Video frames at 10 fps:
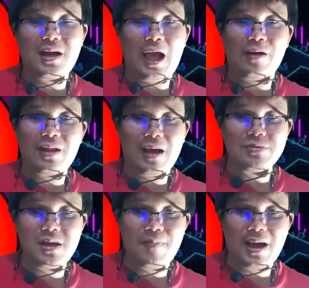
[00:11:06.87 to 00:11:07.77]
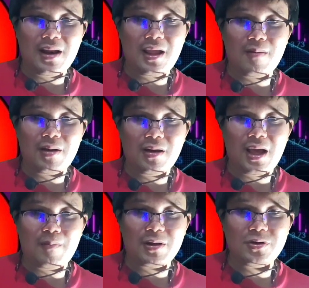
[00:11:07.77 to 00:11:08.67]
กาวตามชิบะเหลี่ยมแล้ว
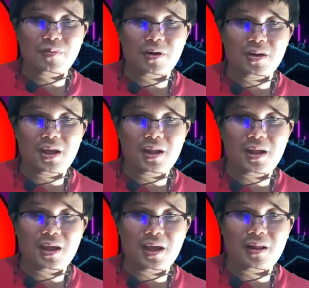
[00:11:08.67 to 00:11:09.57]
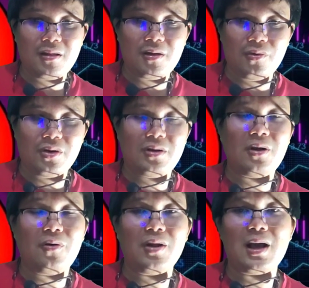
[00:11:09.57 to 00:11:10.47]
การประชุมของ ETS โตรอนโต